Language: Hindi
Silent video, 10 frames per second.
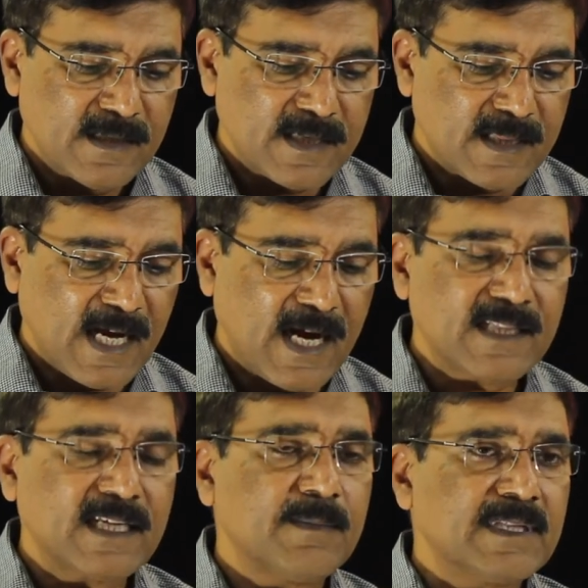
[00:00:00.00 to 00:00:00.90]

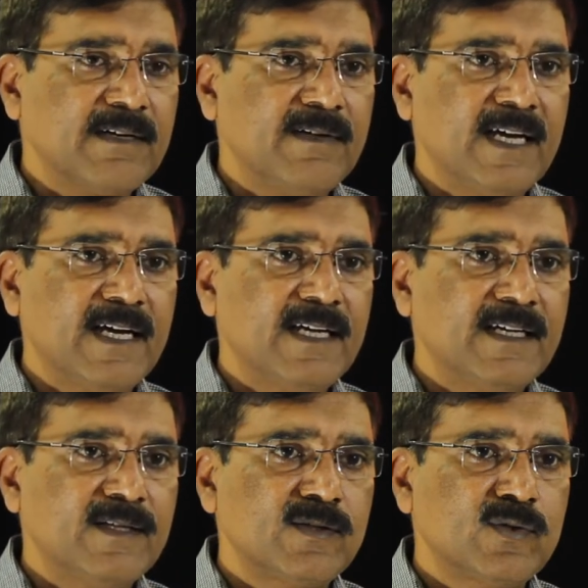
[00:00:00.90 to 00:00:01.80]
सिद्धार्थ का मतलब है
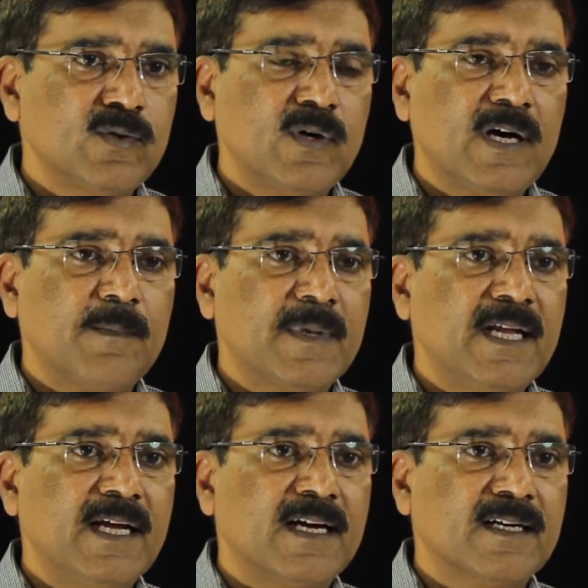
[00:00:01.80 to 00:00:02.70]
जो
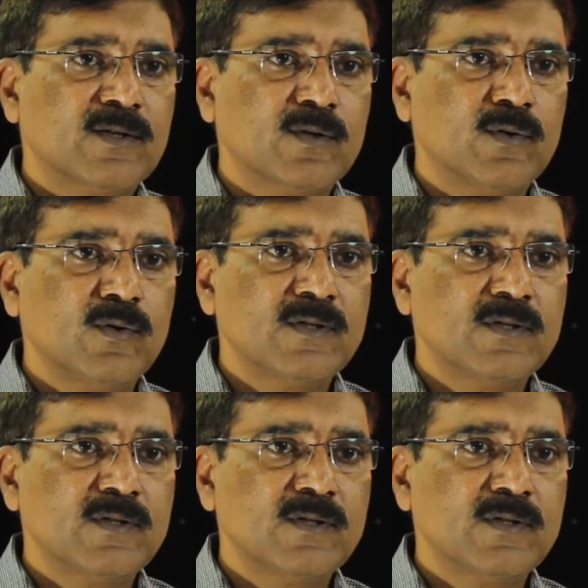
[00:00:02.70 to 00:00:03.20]
अपने अर्थ को